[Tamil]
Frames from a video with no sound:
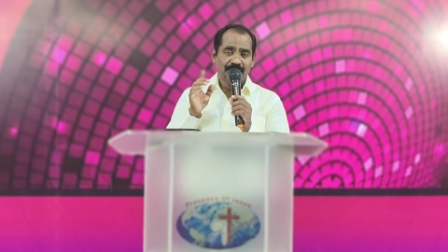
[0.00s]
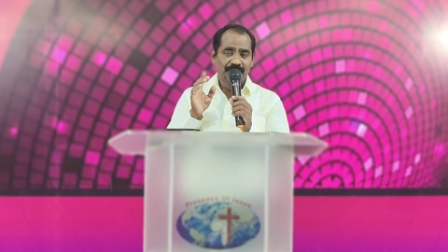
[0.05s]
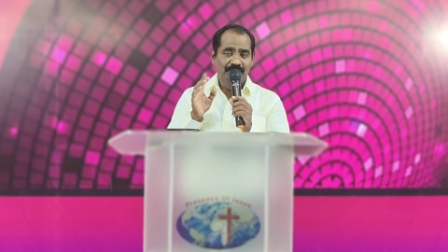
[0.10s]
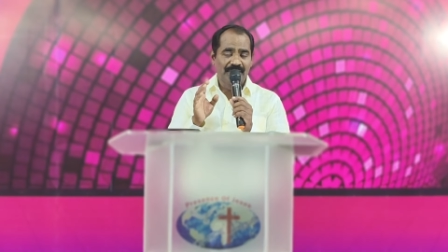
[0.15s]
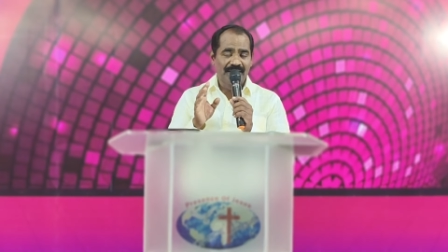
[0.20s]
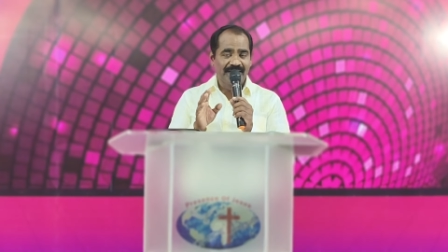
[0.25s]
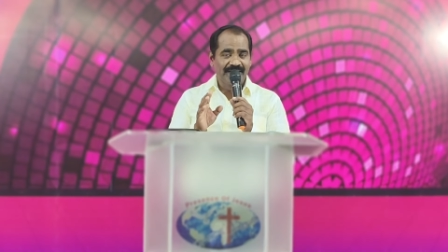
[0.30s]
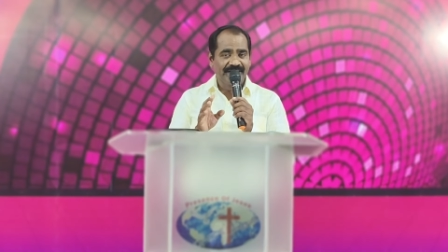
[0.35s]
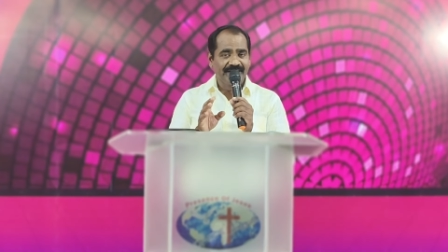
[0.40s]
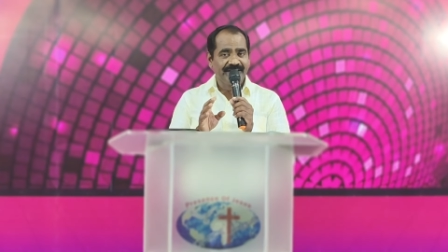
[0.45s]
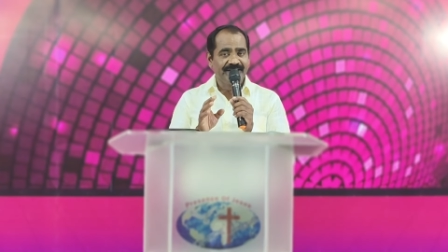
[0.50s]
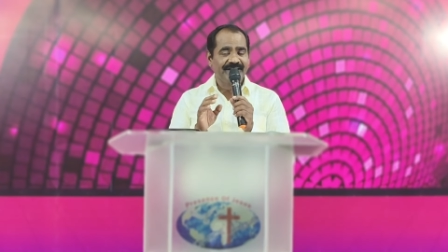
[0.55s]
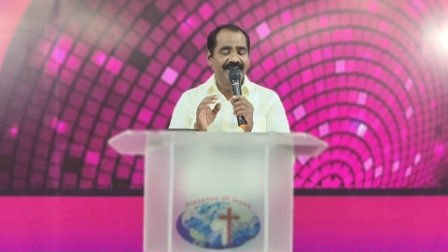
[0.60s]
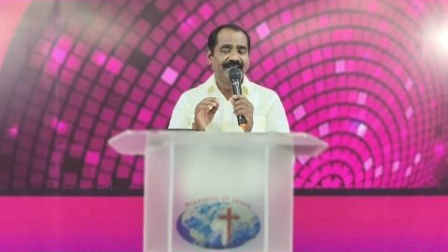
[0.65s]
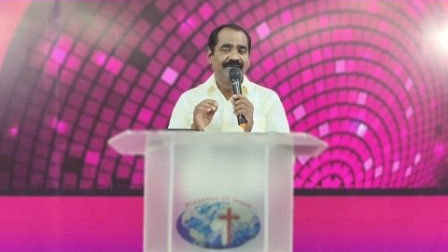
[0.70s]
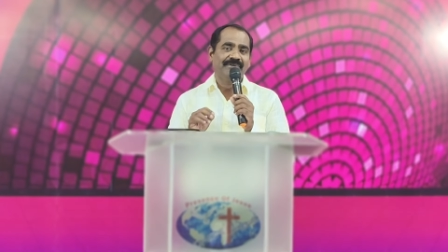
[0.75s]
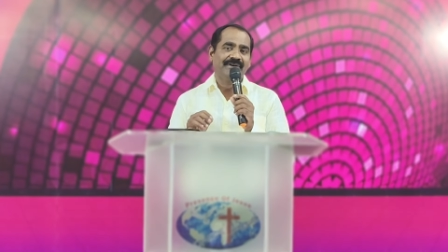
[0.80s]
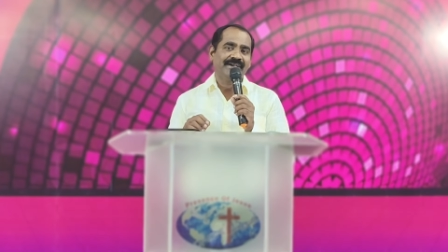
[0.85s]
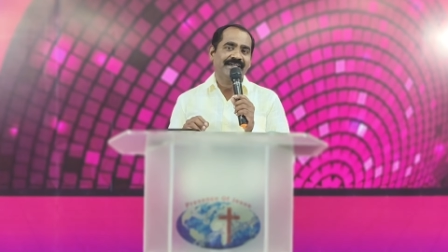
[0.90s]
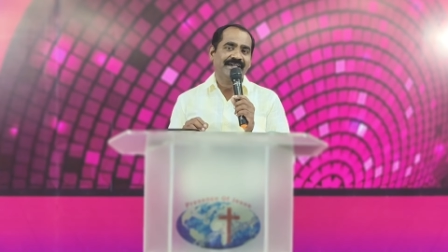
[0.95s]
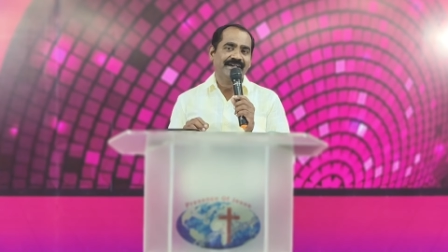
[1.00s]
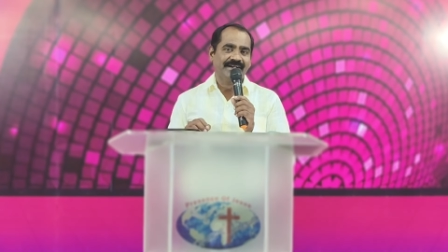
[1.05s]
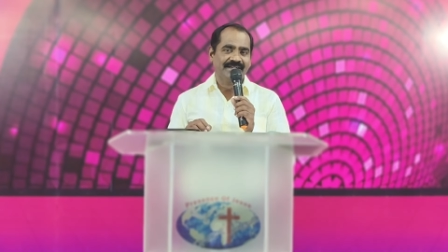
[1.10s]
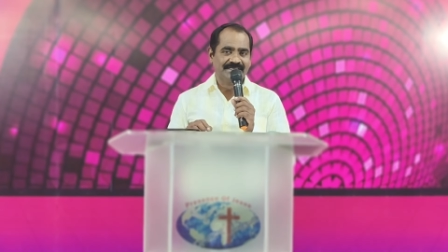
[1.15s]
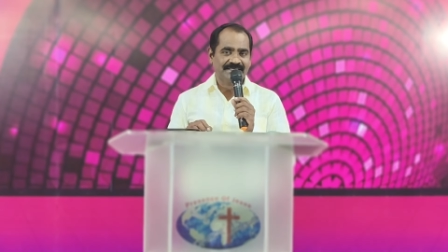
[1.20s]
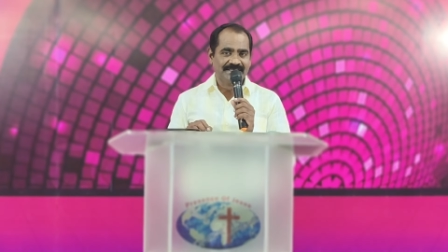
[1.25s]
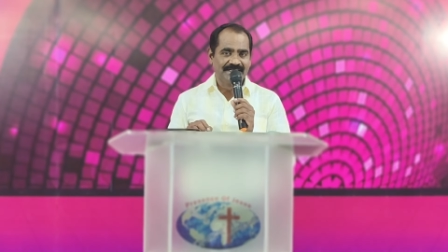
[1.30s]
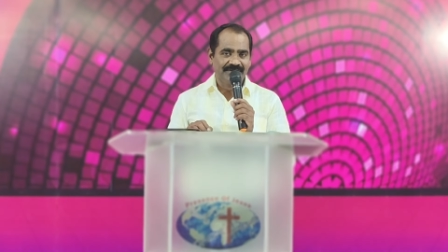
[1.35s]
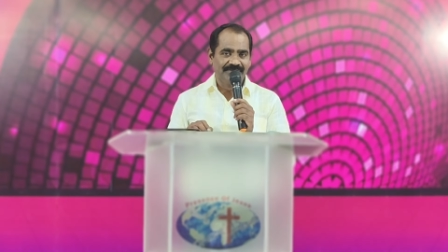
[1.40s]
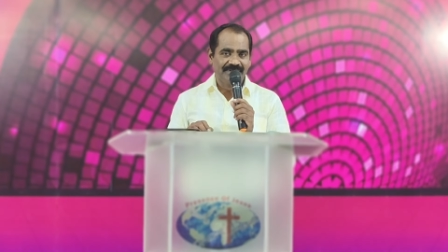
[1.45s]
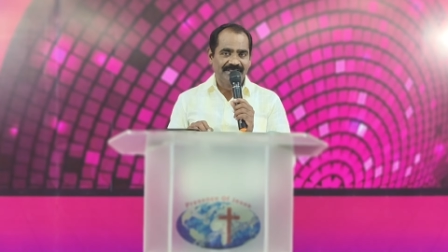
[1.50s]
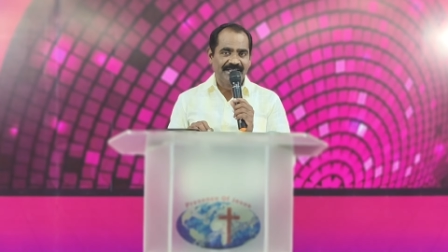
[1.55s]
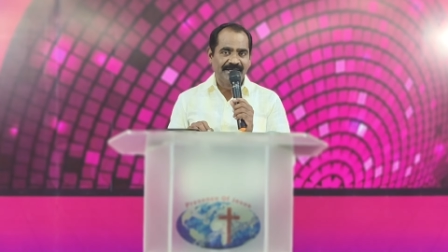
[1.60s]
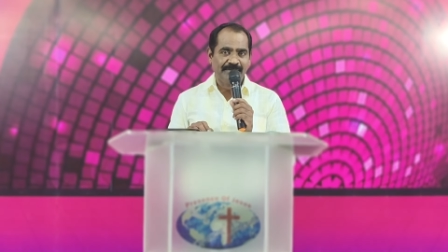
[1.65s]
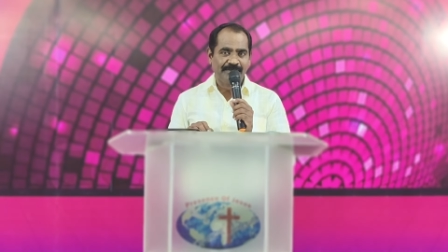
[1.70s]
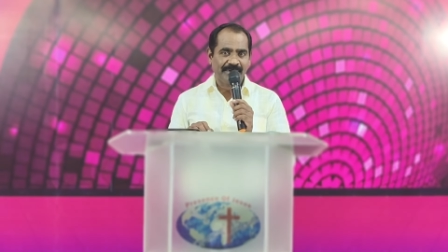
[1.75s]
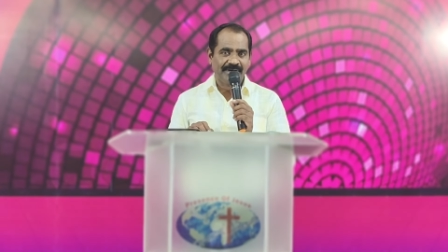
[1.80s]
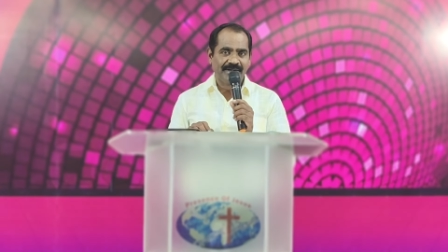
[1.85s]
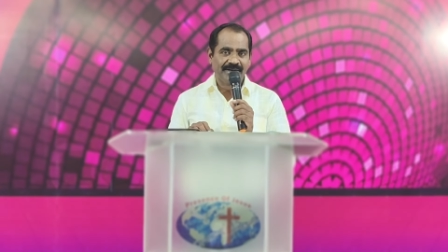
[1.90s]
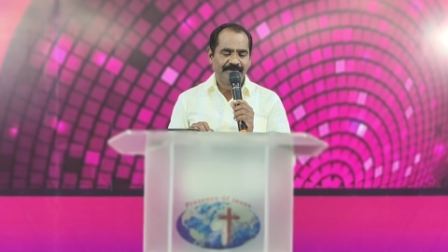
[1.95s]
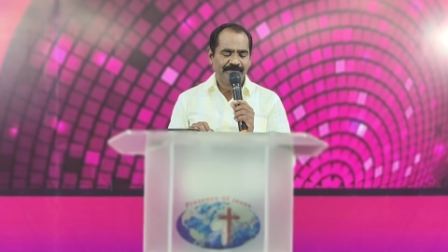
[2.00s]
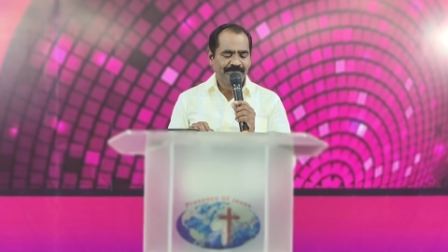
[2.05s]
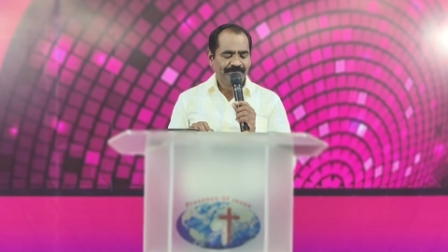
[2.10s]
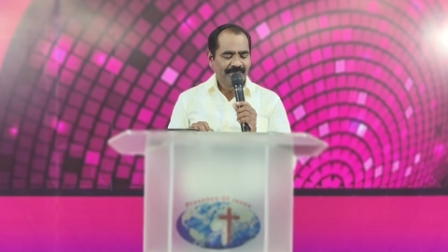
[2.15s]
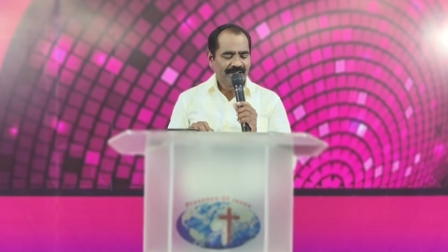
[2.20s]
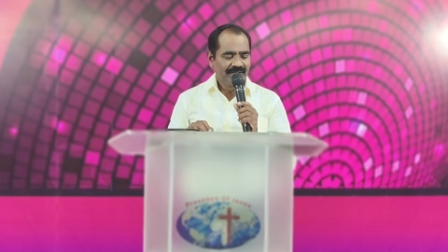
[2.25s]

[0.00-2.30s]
உங்களை நிறைவாய் ஆசிர்வதிப்பார்